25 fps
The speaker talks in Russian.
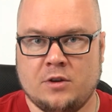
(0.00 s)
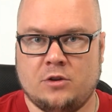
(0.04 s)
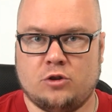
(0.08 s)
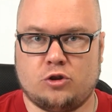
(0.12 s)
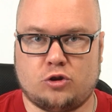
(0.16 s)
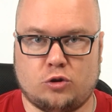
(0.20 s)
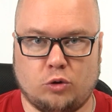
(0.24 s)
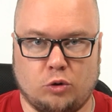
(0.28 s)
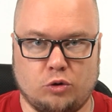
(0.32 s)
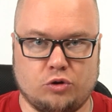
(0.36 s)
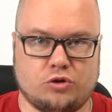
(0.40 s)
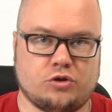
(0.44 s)

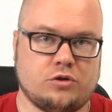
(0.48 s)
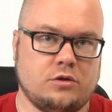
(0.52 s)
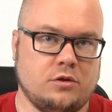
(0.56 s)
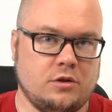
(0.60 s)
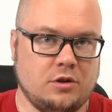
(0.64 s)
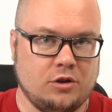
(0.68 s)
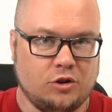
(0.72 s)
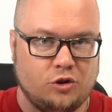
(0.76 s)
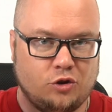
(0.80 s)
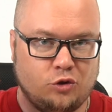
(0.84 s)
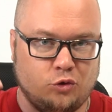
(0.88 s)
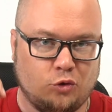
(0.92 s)
Что ж,
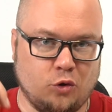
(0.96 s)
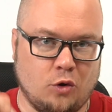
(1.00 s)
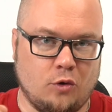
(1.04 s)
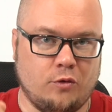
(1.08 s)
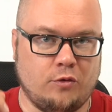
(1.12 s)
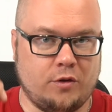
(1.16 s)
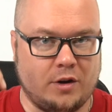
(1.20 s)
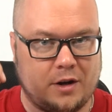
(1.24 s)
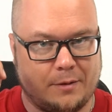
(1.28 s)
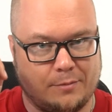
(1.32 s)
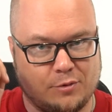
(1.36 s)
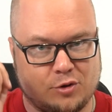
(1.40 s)

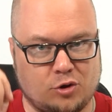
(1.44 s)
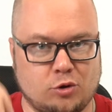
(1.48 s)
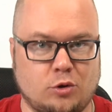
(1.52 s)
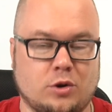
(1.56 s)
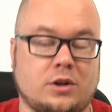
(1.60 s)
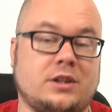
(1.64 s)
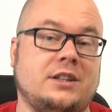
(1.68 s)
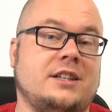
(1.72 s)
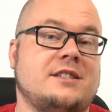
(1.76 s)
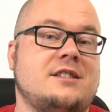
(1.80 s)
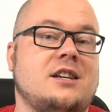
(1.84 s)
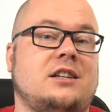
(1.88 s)
новые
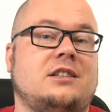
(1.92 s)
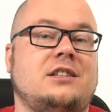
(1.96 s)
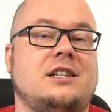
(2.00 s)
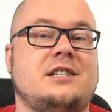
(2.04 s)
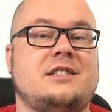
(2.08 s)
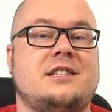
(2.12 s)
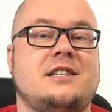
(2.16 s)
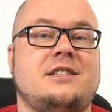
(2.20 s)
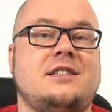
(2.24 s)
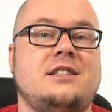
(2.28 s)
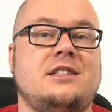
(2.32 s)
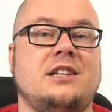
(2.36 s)
обзоры на SATA
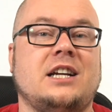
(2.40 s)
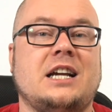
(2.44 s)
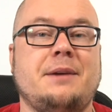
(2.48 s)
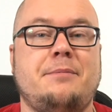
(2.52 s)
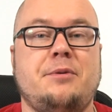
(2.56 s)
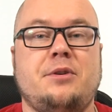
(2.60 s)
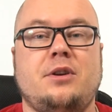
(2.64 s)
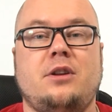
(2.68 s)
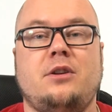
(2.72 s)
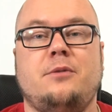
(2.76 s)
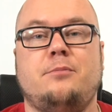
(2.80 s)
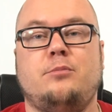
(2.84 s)
SSD
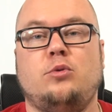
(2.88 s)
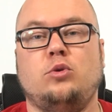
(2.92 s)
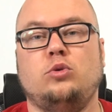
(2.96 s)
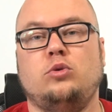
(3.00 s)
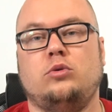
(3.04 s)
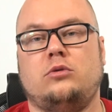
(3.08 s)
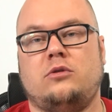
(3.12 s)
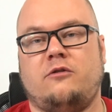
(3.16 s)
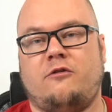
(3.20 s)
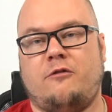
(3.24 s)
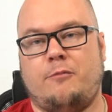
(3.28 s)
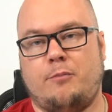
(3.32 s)
накопители
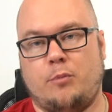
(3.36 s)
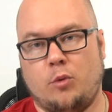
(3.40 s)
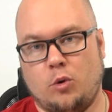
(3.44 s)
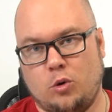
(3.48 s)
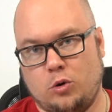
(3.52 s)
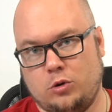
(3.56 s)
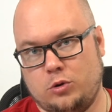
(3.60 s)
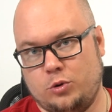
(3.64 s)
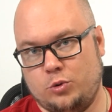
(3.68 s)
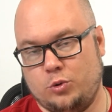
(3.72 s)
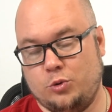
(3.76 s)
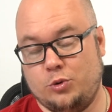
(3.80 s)
будут в
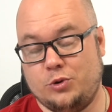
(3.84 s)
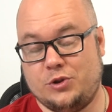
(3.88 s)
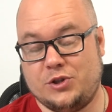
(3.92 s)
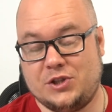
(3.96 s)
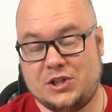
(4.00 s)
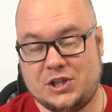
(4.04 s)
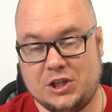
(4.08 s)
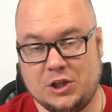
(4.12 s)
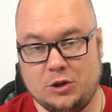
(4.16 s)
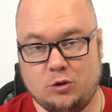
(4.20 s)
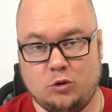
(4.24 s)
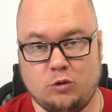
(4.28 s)
полную
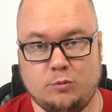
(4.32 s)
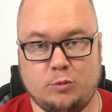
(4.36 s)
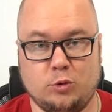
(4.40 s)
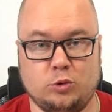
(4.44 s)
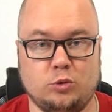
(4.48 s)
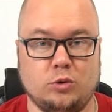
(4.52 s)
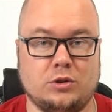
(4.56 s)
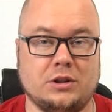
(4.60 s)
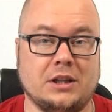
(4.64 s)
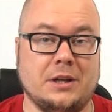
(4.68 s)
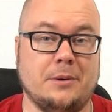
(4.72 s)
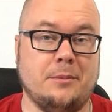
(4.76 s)
силу,
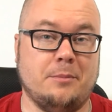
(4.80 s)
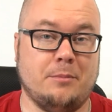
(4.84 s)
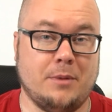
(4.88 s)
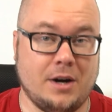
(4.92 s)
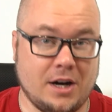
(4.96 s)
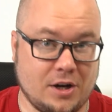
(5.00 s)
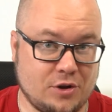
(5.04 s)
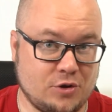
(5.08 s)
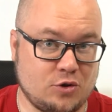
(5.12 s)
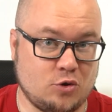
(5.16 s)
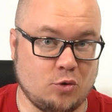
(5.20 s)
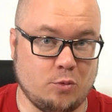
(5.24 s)
будут на
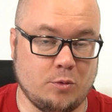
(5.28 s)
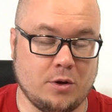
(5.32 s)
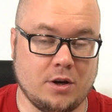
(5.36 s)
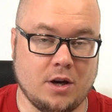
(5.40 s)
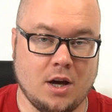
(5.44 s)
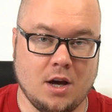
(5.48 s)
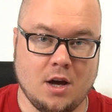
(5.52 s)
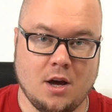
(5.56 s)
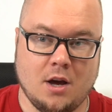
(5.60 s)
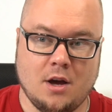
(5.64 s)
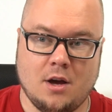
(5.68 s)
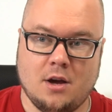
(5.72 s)
максимуме.